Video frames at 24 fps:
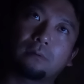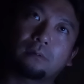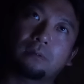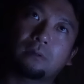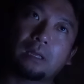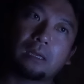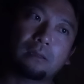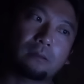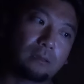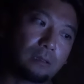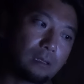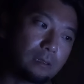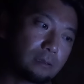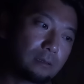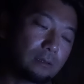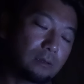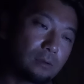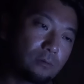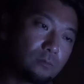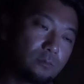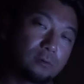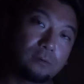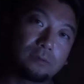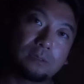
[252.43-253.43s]
なんだっ
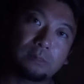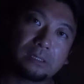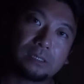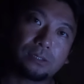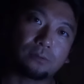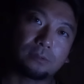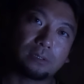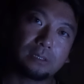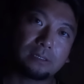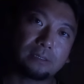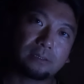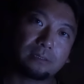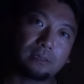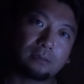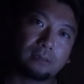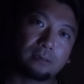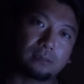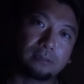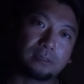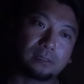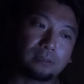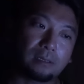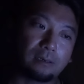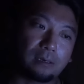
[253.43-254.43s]
て思いますよね。なん
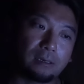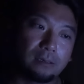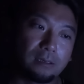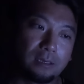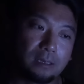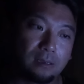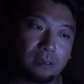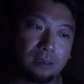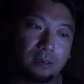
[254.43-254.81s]
でかって言ったら、